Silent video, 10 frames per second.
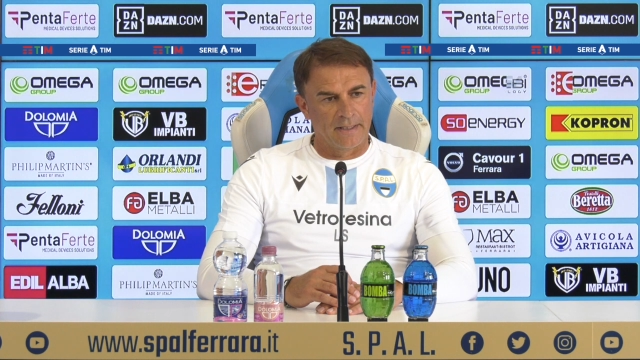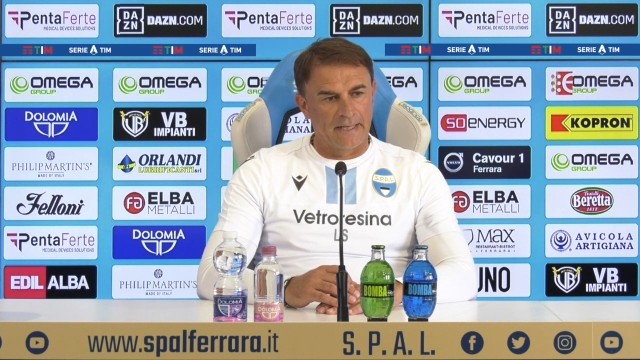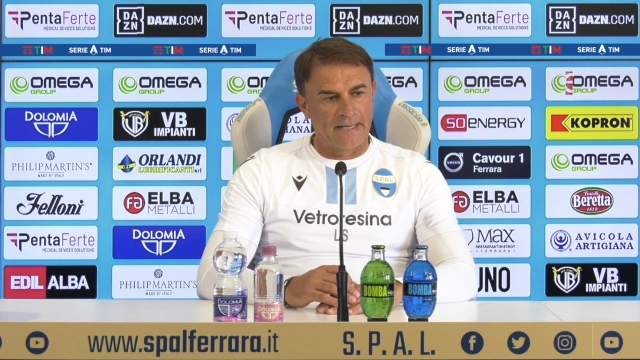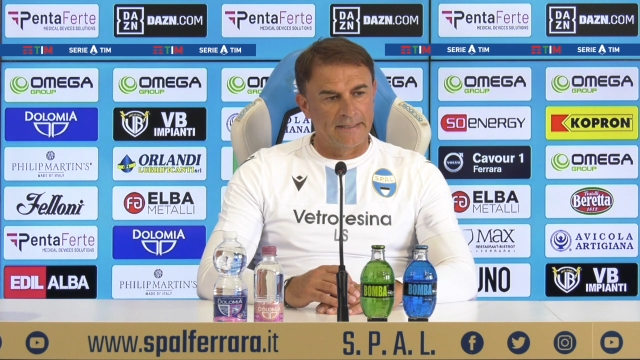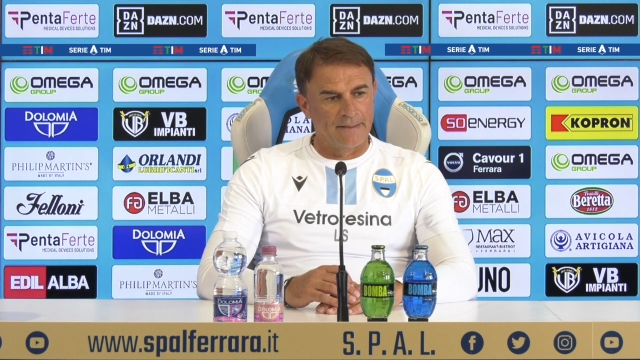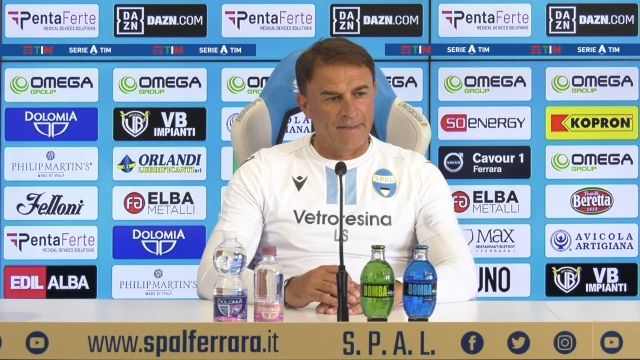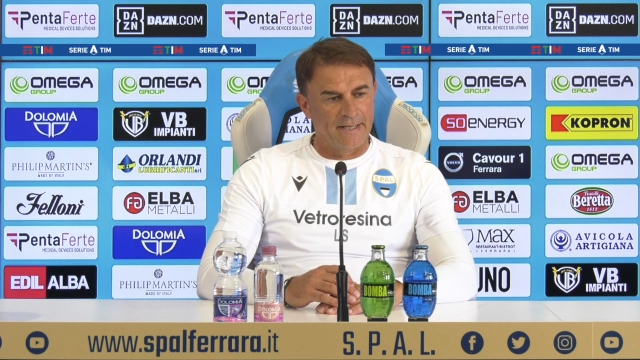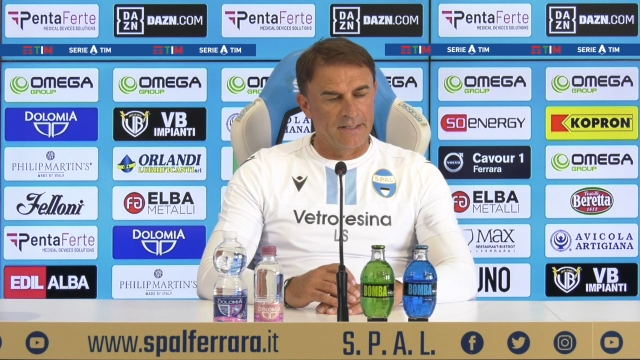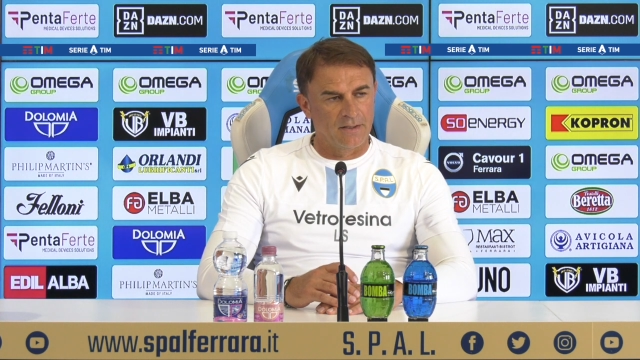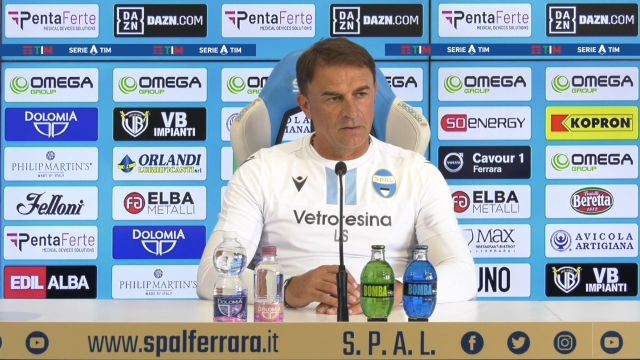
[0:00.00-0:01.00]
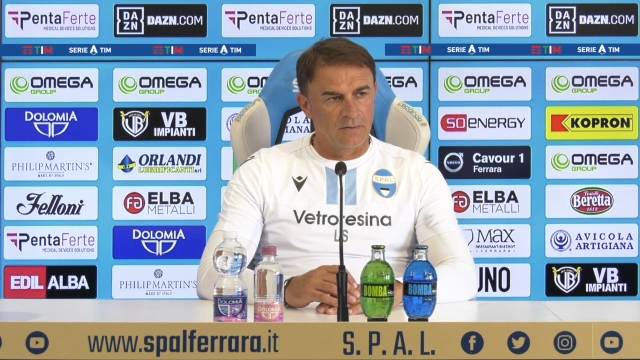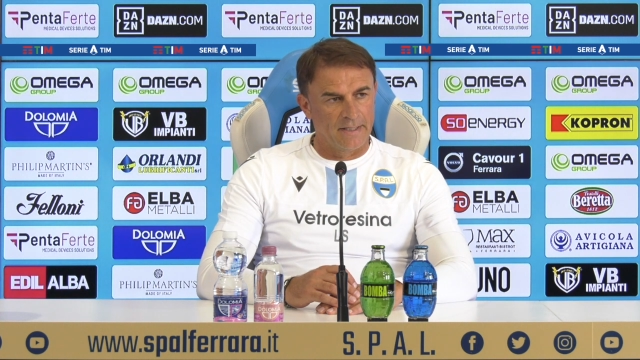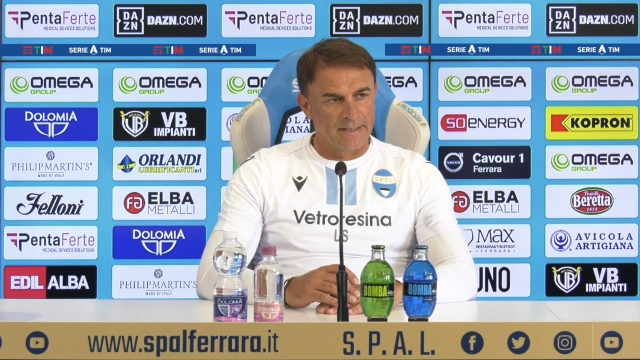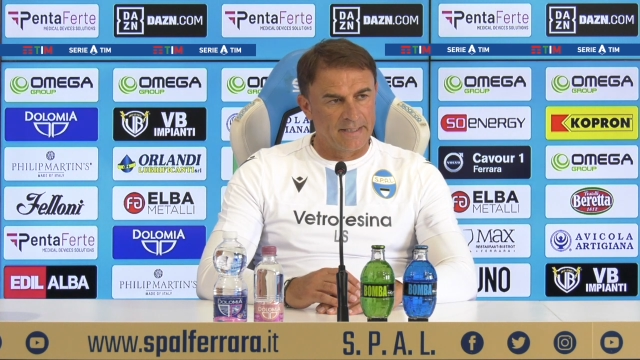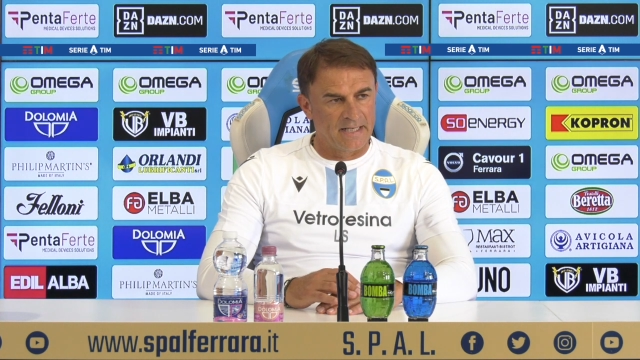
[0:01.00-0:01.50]
grande merito
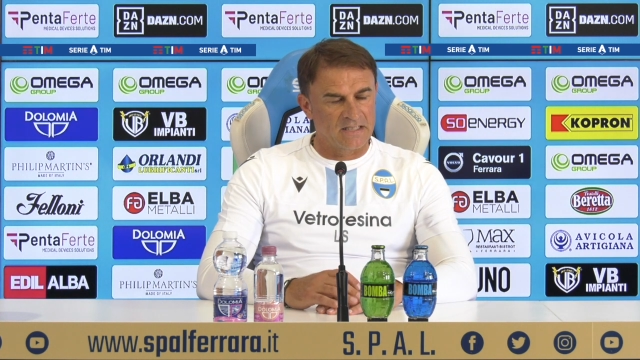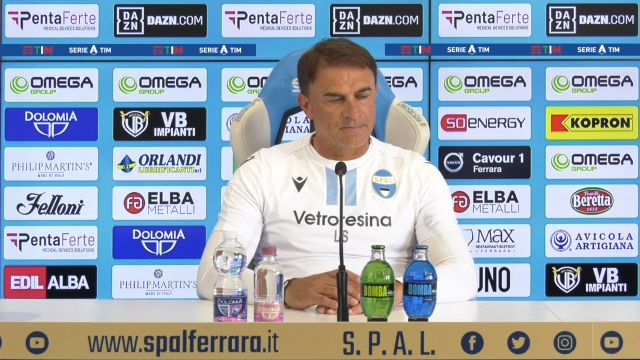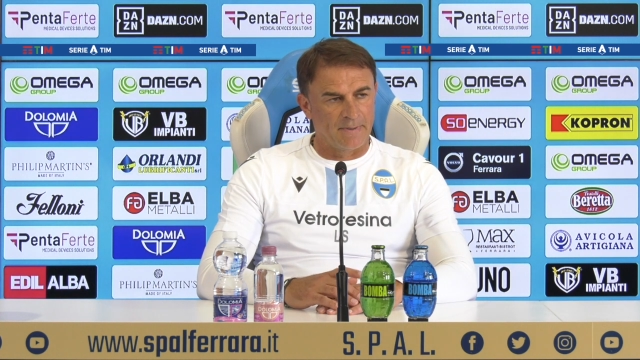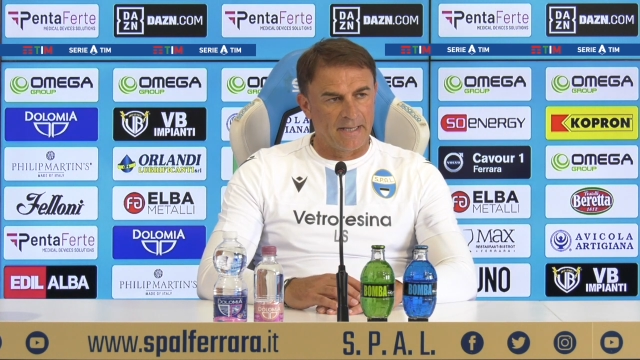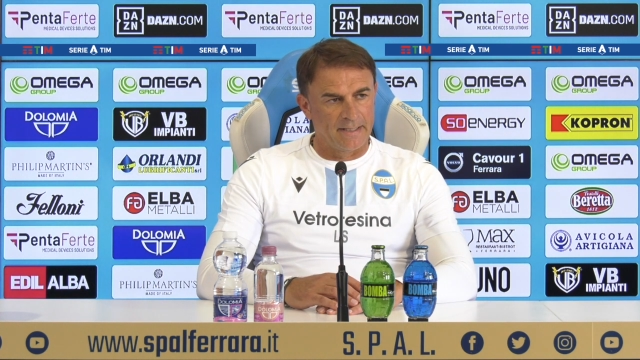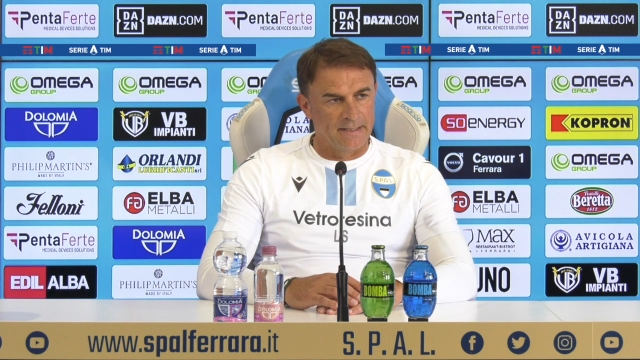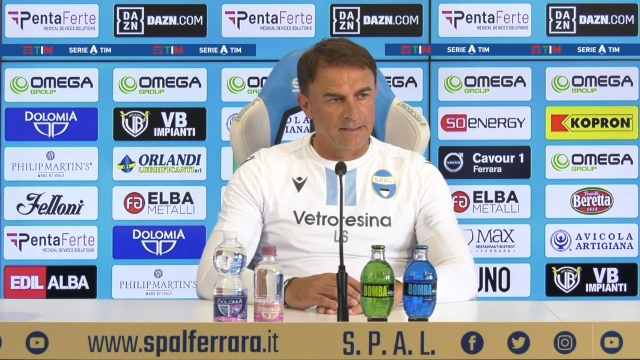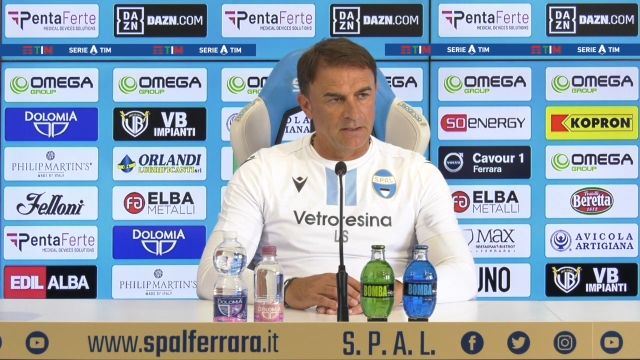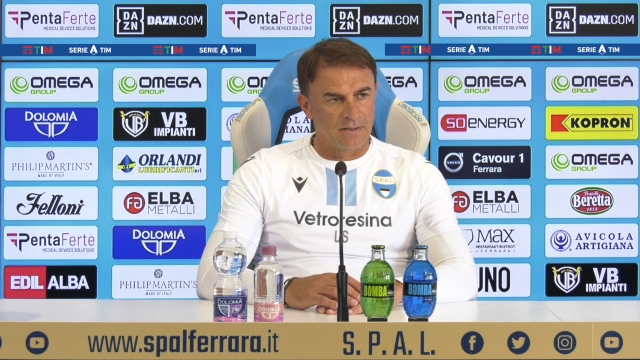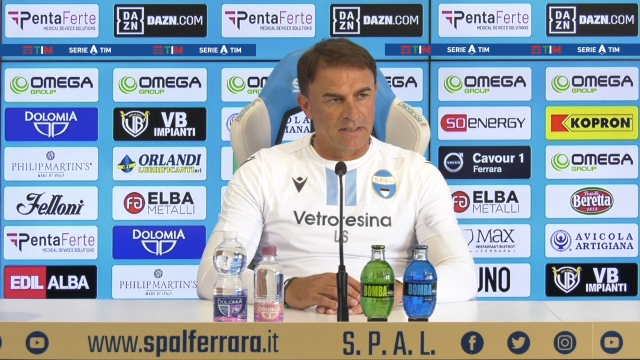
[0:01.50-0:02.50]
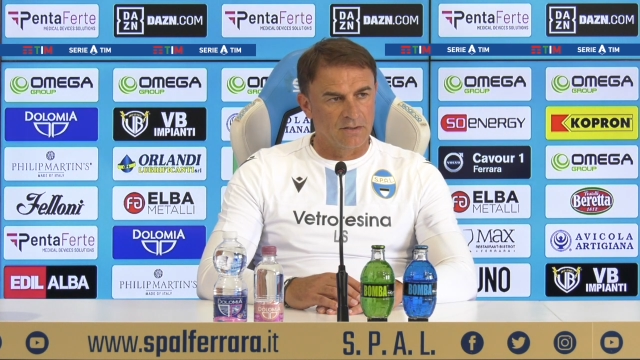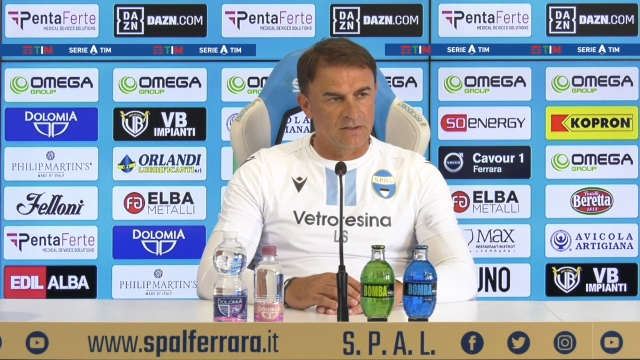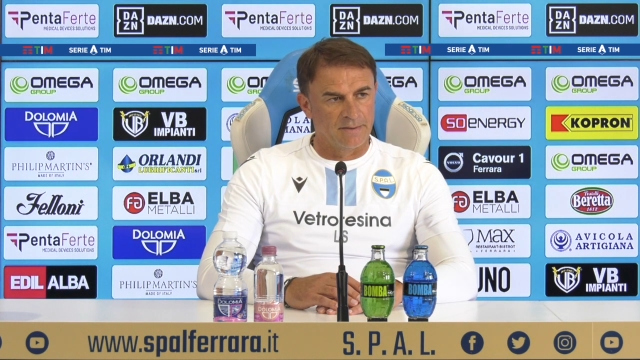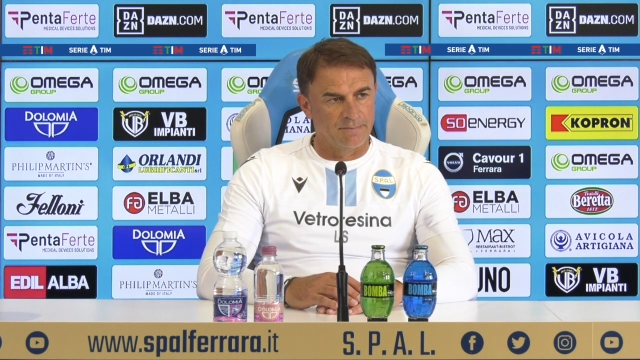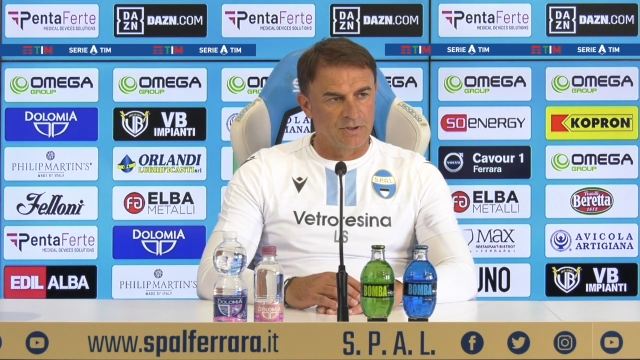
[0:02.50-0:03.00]
è della Spalla di Leonardo
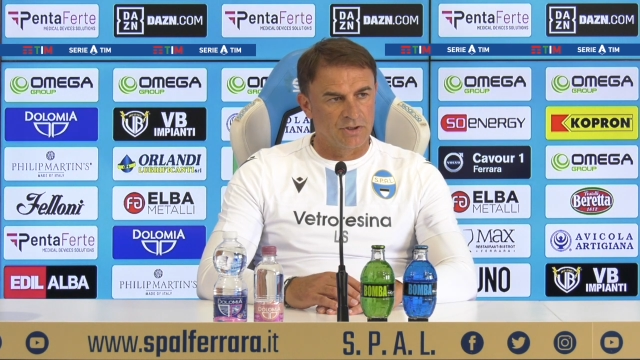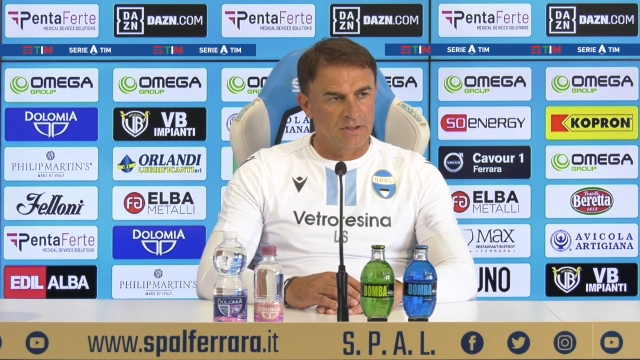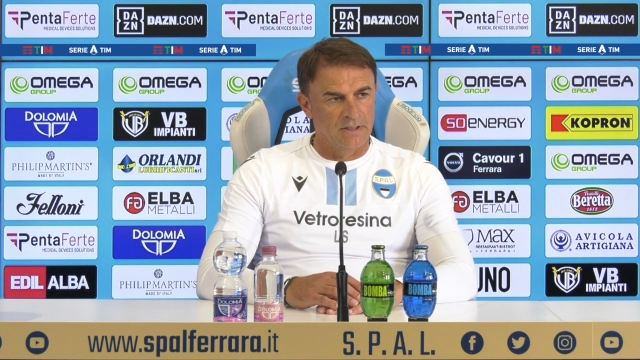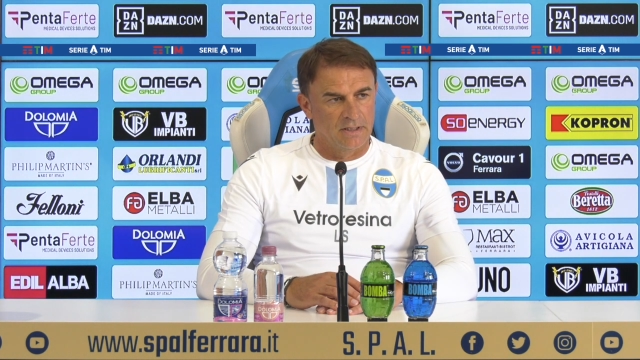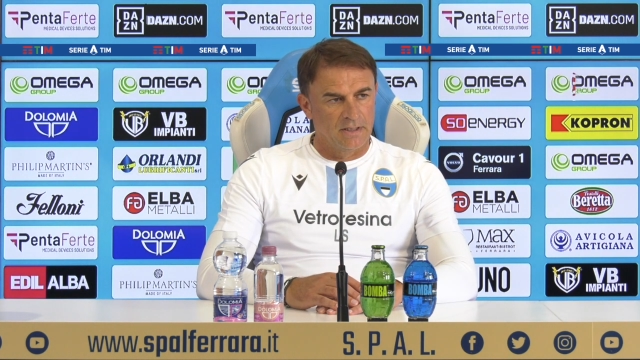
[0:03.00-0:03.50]
Semplici.